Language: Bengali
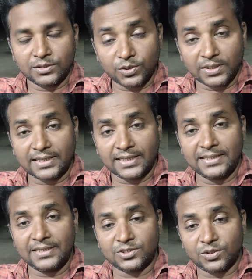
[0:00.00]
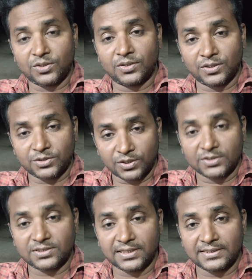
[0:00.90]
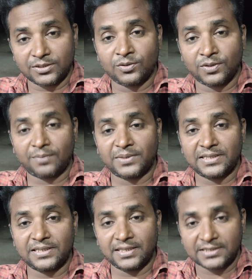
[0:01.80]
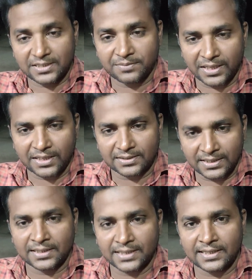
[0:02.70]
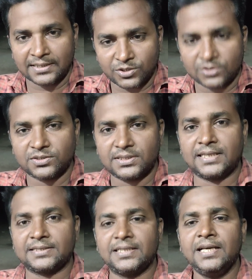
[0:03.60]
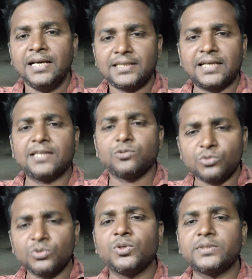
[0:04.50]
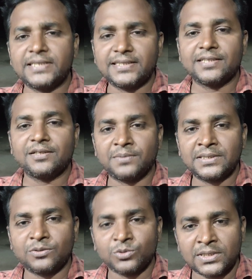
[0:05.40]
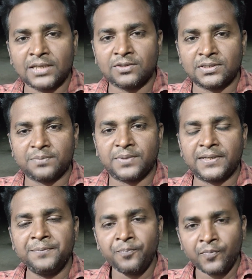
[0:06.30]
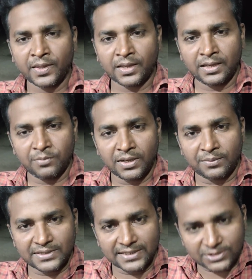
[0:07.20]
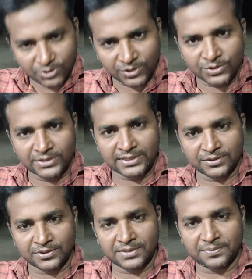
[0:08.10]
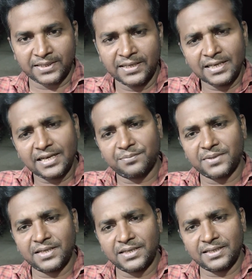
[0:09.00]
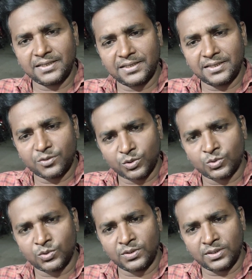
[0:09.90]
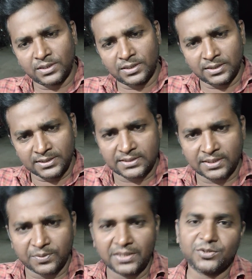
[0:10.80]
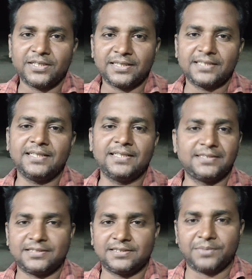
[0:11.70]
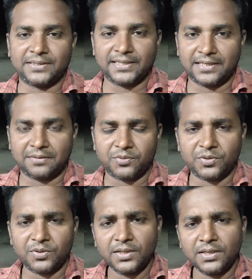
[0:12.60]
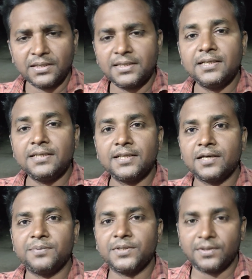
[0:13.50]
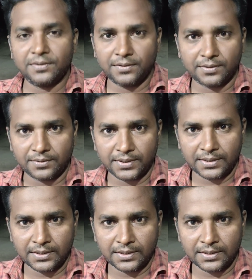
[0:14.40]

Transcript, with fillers: সরকারি সংস্থা যেগুলো আমাদের সেবা দানকারী সংস্থা আছে তারা দ্রুত যে যেন আমাদের উদ্ধার করতে পারে এবং আমাদেরকে সহযোগিতা করতে পারে আমরা নতুন স্থাপনা তৈরির ক্ষেত্রে এই জিনিসটা মাথায় রাখবো কি হৃদয় বিদারক ঘটনা